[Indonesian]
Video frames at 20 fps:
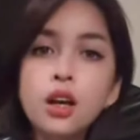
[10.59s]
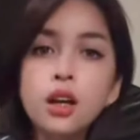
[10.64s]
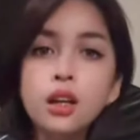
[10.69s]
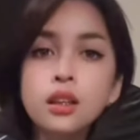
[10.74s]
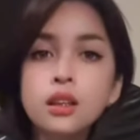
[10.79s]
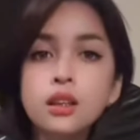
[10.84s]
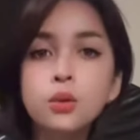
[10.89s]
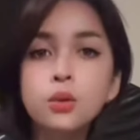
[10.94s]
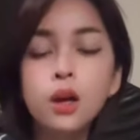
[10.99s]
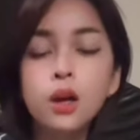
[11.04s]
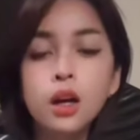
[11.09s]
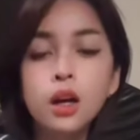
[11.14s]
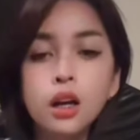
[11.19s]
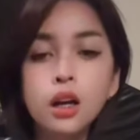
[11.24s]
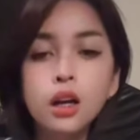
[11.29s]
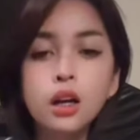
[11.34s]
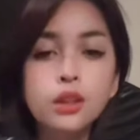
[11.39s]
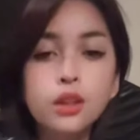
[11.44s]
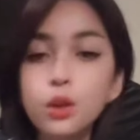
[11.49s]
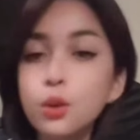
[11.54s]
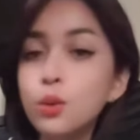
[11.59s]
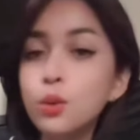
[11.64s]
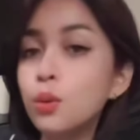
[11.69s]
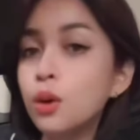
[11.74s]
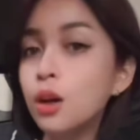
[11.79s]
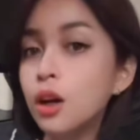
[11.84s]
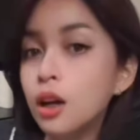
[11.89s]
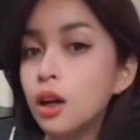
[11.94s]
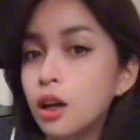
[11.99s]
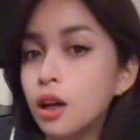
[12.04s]
channel berisi video
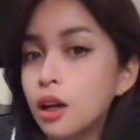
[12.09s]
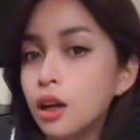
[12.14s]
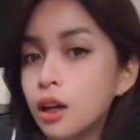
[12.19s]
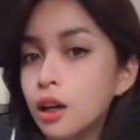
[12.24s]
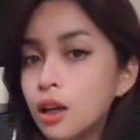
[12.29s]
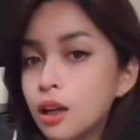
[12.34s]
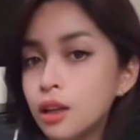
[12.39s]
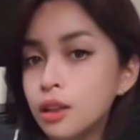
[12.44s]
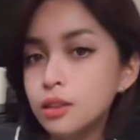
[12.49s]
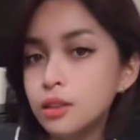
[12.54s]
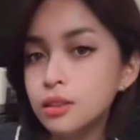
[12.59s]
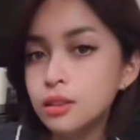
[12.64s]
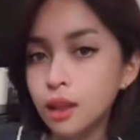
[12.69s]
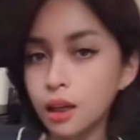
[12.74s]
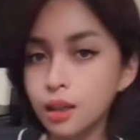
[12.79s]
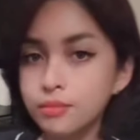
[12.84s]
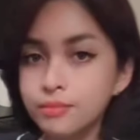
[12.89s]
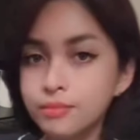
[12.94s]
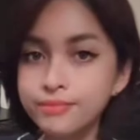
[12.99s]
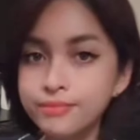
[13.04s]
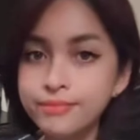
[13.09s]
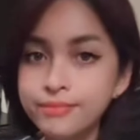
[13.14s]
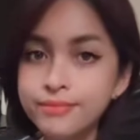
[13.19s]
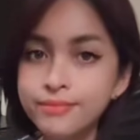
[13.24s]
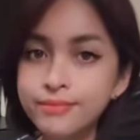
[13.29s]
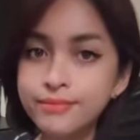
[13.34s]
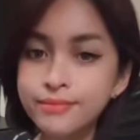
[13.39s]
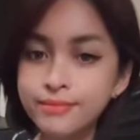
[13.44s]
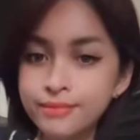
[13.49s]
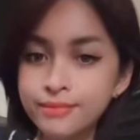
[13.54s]
dan cerita hiburan bukan bermaksud
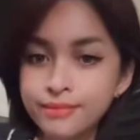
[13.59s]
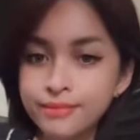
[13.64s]
untuk